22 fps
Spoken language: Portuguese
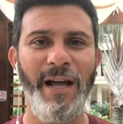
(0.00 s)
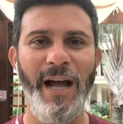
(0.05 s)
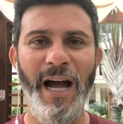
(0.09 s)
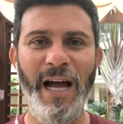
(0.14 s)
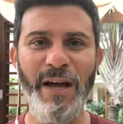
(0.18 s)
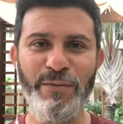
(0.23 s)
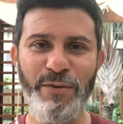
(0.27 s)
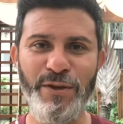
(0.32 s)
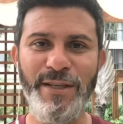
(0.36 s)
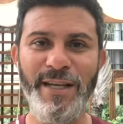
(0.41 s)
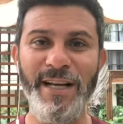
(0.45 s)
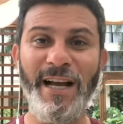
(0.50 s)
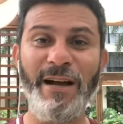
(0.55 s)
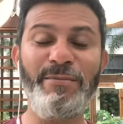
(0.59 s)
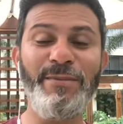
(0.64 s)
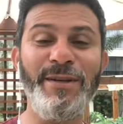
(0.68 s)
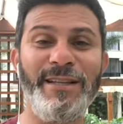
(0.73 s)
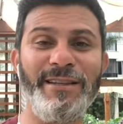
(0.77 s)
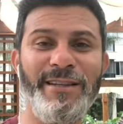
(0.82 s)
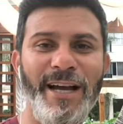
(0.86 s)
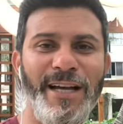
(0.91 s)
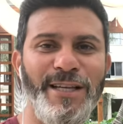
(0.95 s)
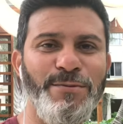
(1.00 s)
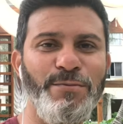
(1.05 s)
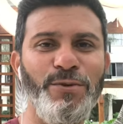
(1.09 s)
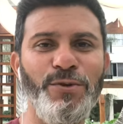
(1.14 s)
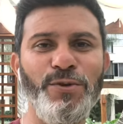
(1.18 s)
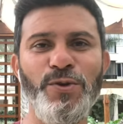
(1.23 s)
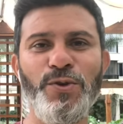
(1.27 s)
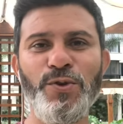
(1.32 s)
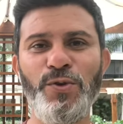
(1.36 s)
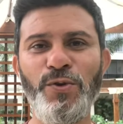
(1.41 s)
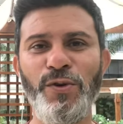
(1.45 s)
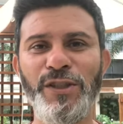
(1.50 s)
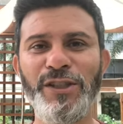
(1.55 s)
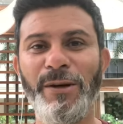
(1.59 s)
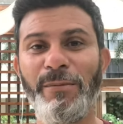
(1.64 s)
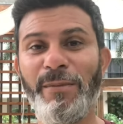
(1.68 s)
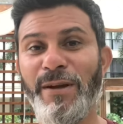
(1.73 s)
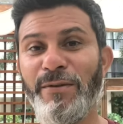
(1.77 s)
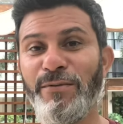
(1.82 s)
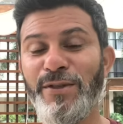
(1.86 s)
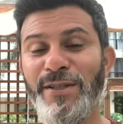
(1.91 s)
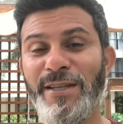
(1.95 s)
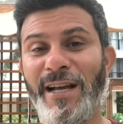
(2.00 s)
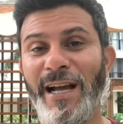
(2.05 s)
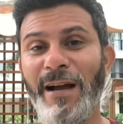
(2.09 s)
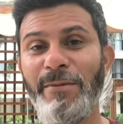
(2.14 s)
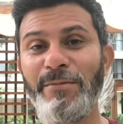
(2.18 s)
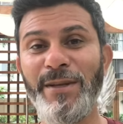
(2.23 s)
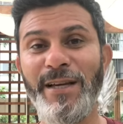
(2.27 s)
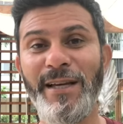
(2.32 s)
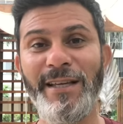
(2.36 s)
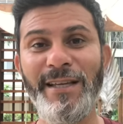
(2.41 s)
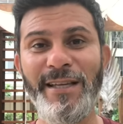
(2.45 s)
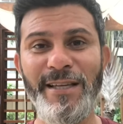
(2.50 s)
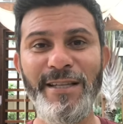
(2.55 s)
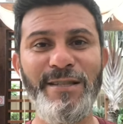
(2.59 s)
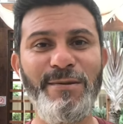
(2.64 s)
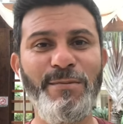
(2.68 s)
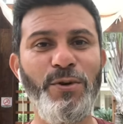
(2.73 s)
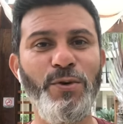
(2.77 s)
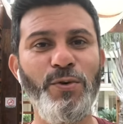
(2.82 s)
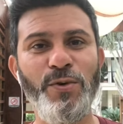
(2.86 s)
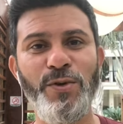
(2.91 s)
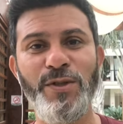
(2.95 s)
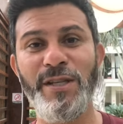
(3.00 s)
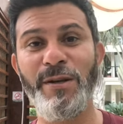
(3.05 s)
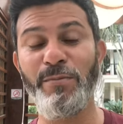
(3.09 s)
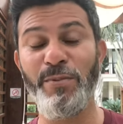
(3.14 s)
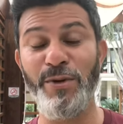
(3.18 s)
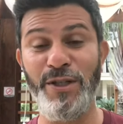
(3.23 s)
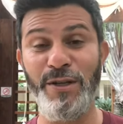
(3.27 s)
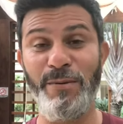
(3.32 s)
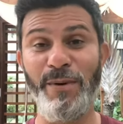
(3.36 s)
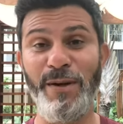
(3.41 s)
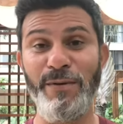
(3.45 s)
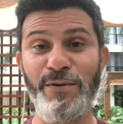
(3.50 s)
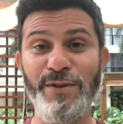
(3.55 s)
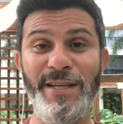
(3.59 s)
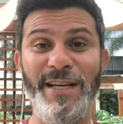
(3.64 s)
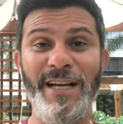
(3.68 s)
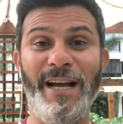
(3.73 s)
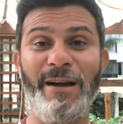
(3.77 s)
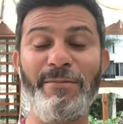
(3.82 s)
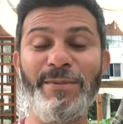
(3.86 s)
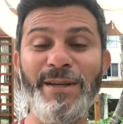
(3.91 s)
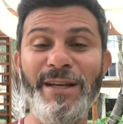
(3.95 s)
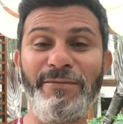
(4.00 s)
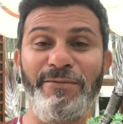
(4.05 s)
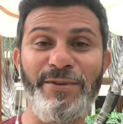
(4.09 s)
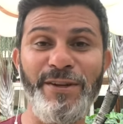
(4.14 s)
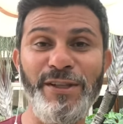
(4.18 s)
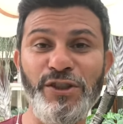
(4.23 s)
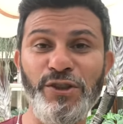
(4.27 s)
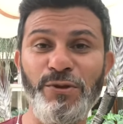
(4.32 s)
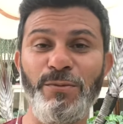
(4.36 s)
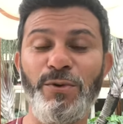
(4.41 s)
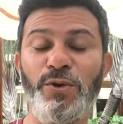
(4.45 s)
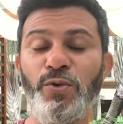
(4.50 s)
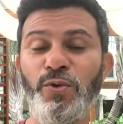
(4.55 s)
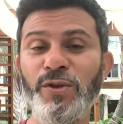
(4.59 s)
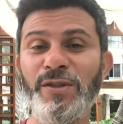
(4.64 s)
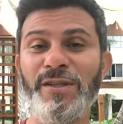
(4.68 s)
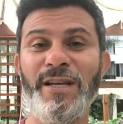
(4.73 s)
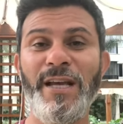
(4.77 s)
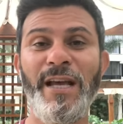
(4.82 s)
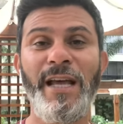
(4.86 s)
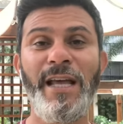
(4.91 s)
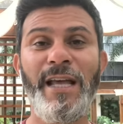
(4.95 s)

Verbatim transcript: Aí você caminha 10 minutos hoje, amanhã você caminha 15 minutos, depois de amanhã você caminha 20 minutos.